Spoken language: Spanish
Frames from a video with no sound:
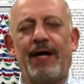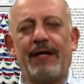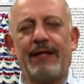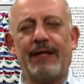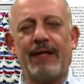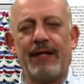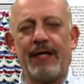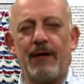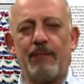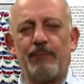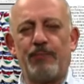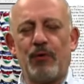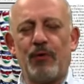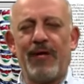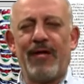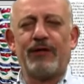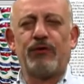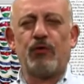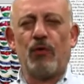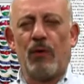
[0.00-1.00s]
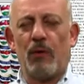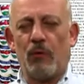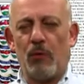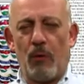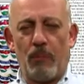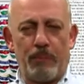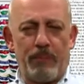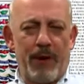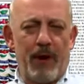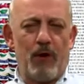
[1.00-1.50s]
en el Campeonato
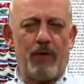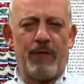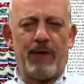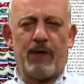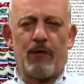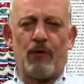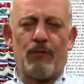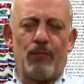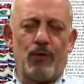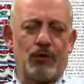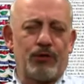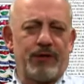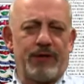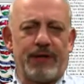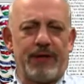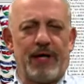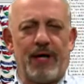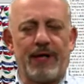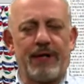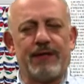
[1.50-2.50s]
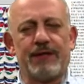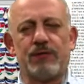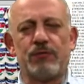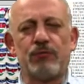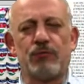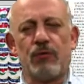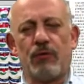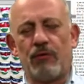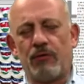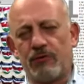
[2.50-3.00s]
Europeo de Robótica, que
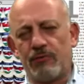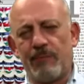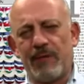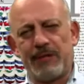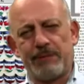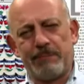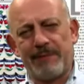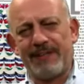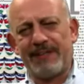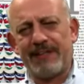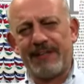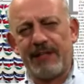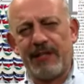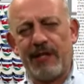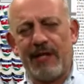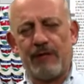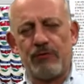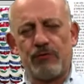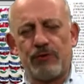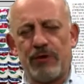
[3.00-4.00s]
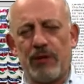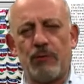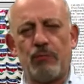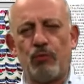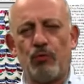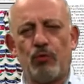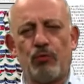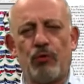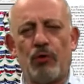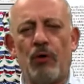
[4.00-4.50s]
es uno de los más prestigiados del
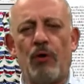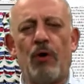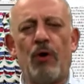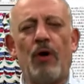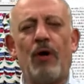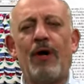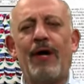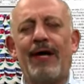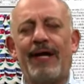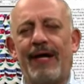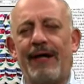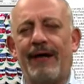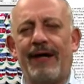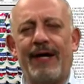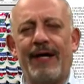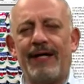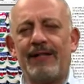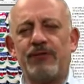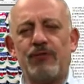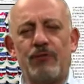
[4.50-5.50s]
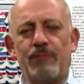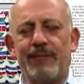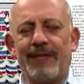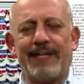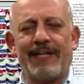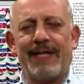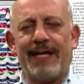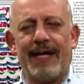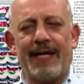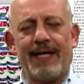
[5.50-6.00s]
mundo. La delegación
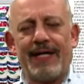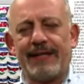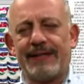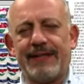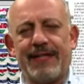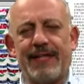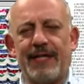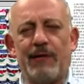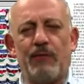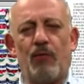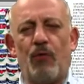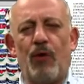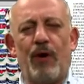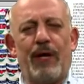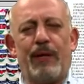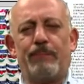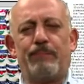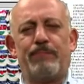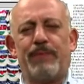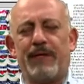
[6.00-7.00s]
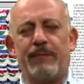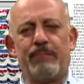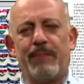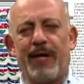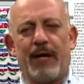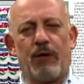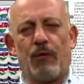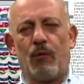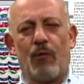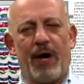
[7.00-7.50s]
mexicana se llevó el
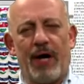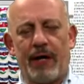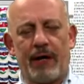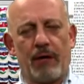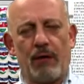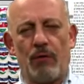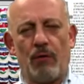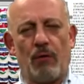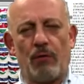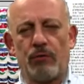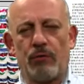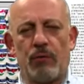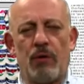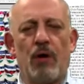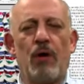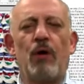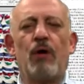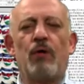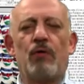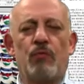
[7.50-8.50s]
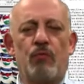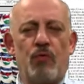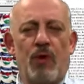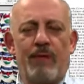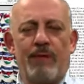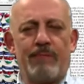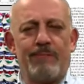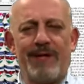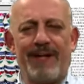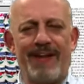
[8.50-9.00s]
primer lugar con
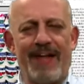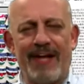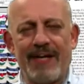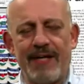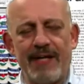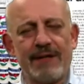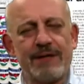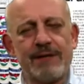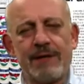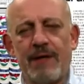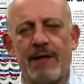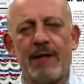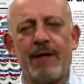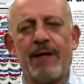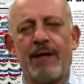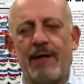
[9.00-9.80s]
nueve medallas,